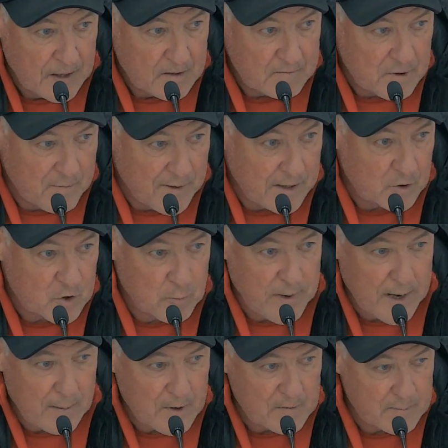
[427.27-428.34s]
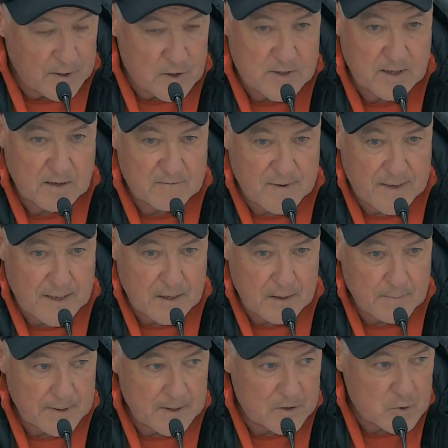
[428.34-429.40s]
Wir waren auch schon ein paar Mal auf dem richtigen Weg
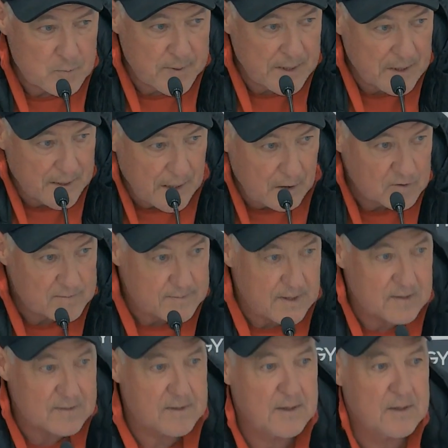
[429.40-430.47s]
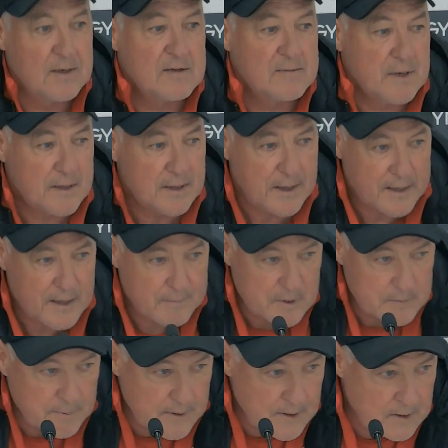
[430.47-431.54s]
bei den Spielen auswärts, äh, dass wir den Dreier
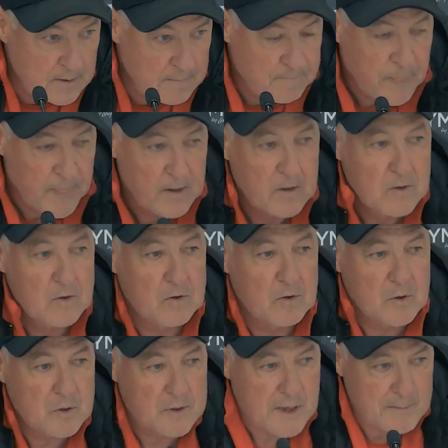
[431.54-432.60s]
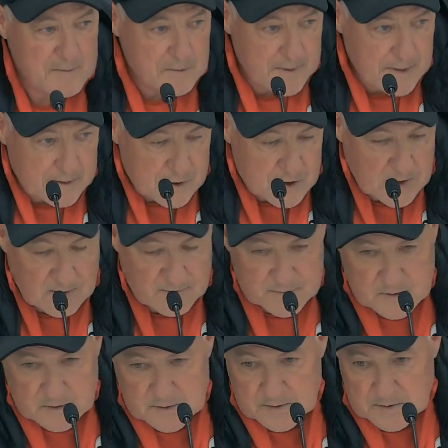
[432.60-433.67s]
mitbringen und haben es aber nicht geschafft,
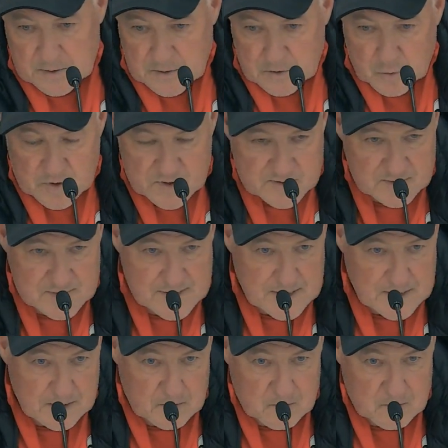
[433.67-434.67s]
das äh, durchzuziehen.